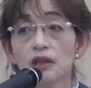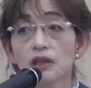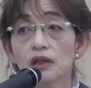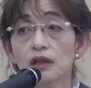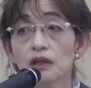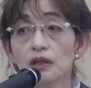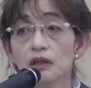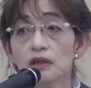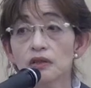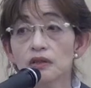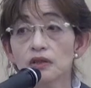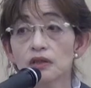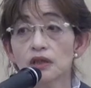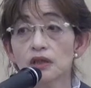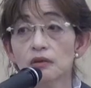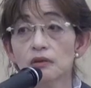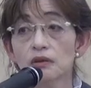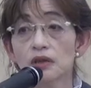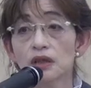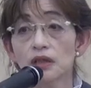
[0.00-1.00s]
えー、
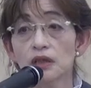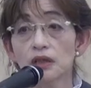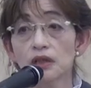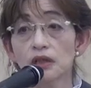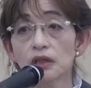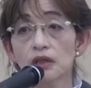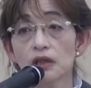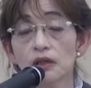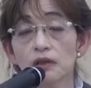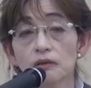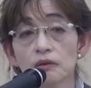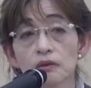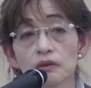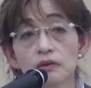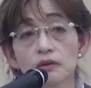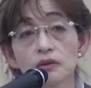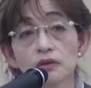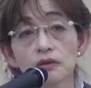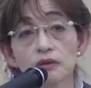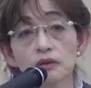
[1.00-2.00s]
狐の来熱系という
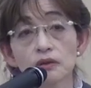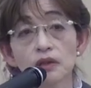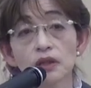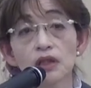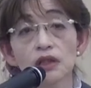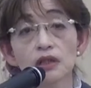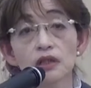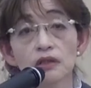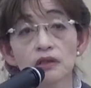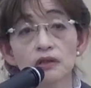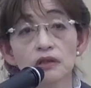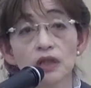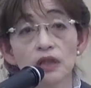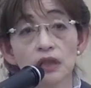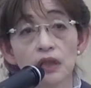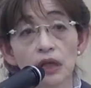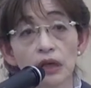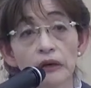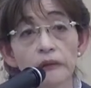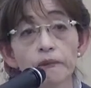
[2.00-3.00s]
ずるい狐
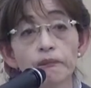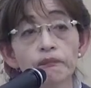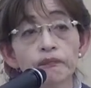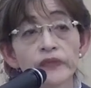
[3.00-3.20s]
が、